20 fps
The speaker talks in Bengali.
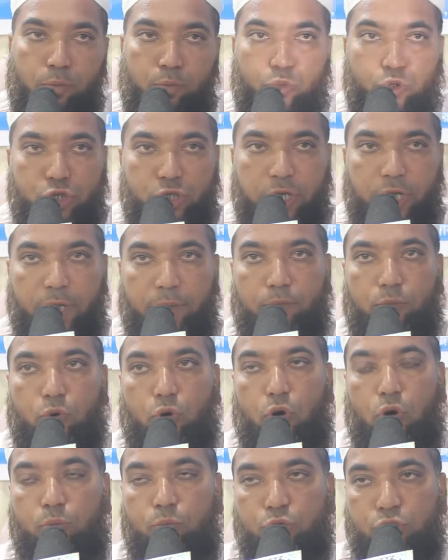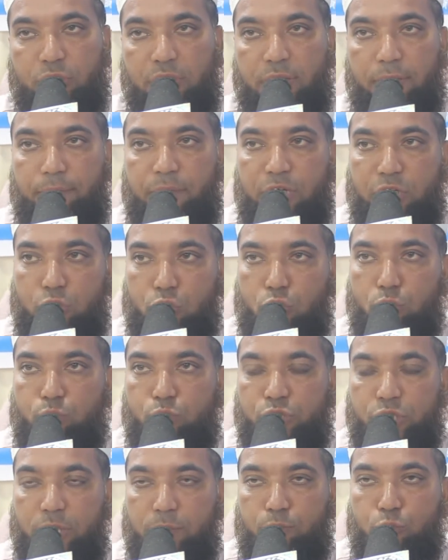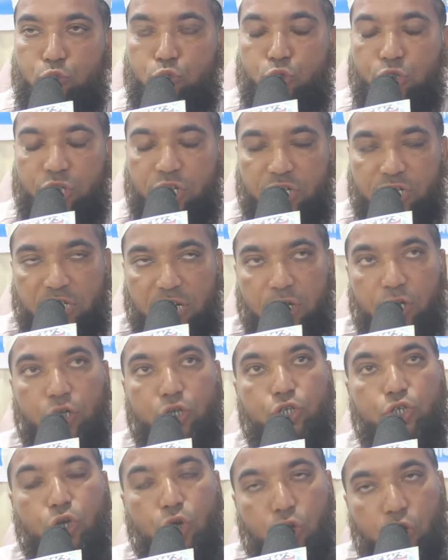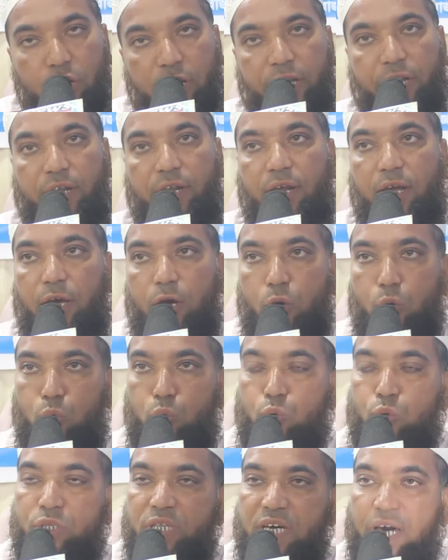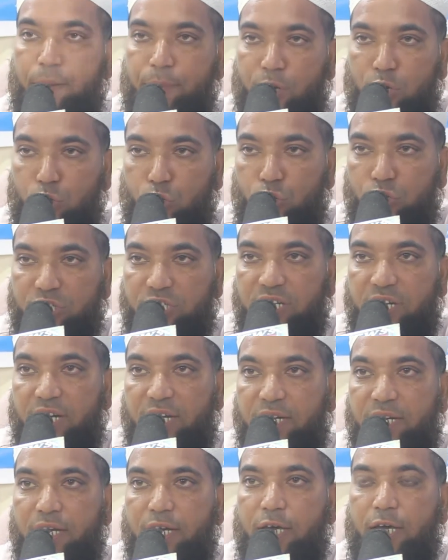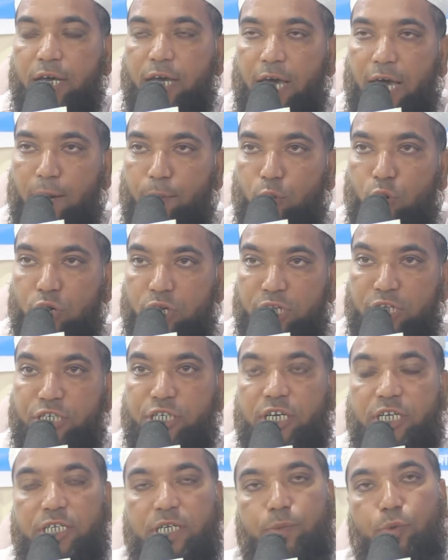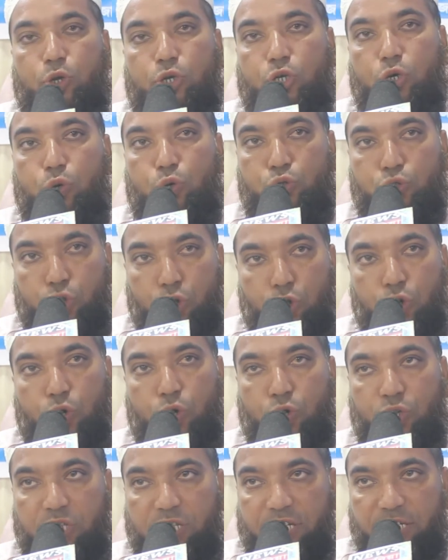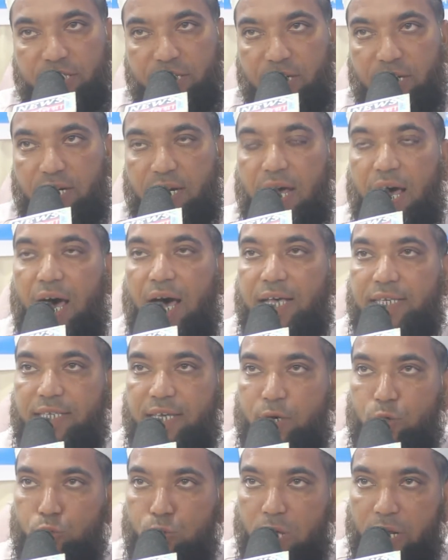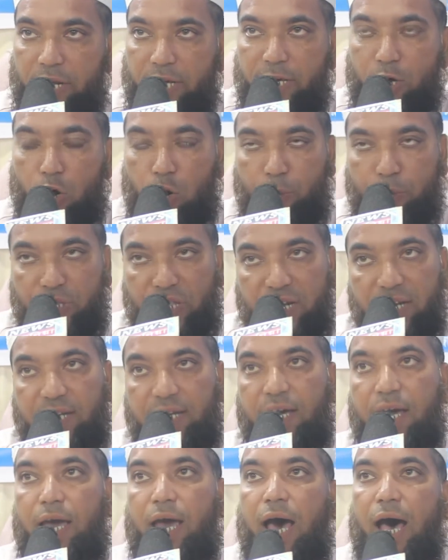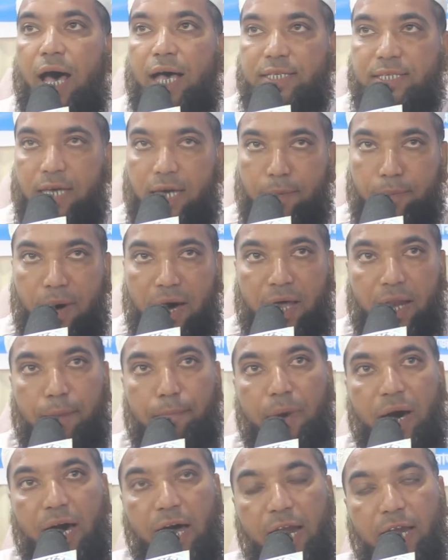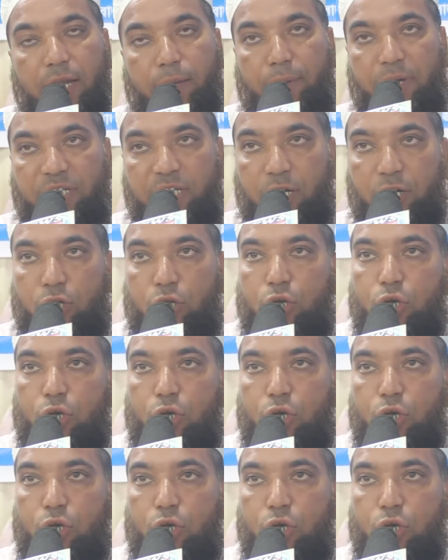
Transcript: মুসলিম অমুসলিম হিন্দু মুসলিম বৌদ্ধ খ্রিস্টান সকলের উন্নতি কামনা করেছিলেন এবং নিজের জীবনকে উৎসর্গ করে দিয়েছিলেন আজকে ওনার এই অবদানেই আজকে এই বাংলা বাঙালি বাজার